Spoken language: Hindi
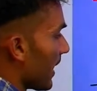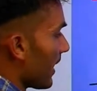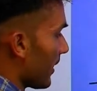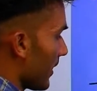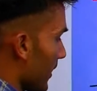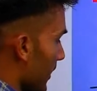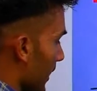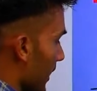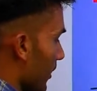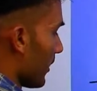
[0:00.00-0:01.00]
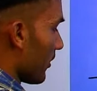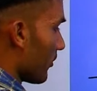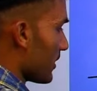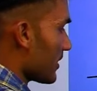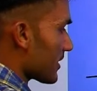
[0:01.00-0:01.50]
है कि
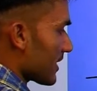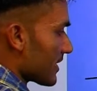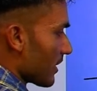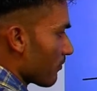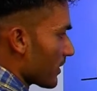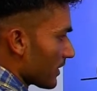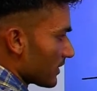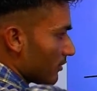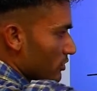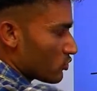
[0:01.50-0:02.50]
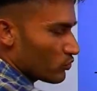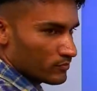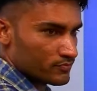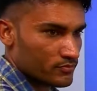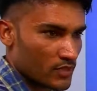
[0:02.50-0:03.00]
इस तरह से कंपन करती है वस्तु
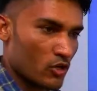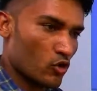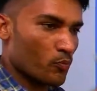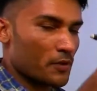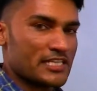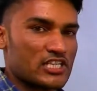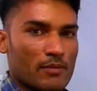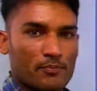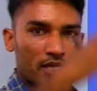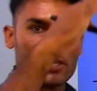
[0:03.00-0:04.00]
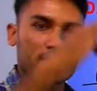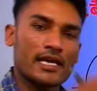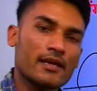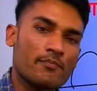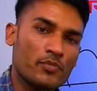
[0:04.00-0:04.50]
ऊपर नीचे कंपन करती
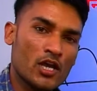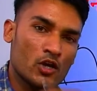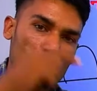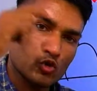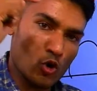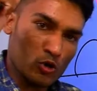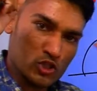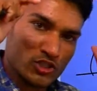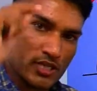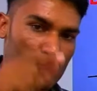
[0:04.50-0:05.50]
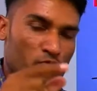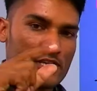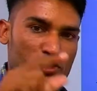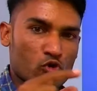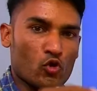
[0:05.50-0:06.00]
है तो जब
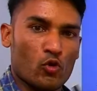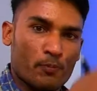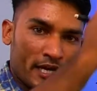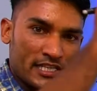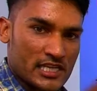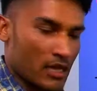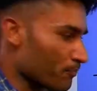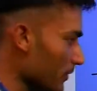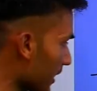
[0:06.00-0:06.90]
वस्तु ऊपर नीचे कंपन